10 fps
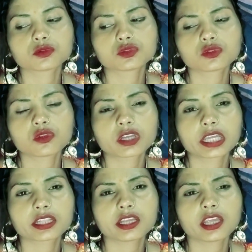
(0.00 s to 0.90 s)
कुछ लोग
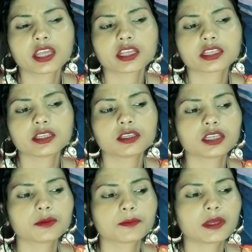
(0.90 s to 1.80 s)
कहते हैं
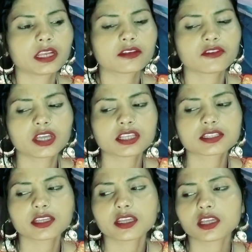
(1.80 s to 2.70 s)
कि फलनवा
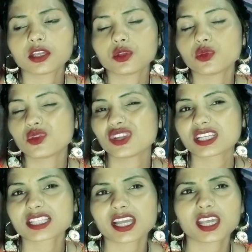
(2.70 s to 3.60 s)
ऐसे है वो
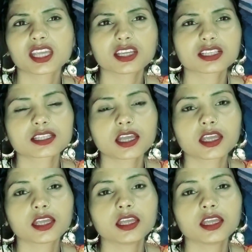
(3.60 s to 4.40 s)
ऐसा है ऐसा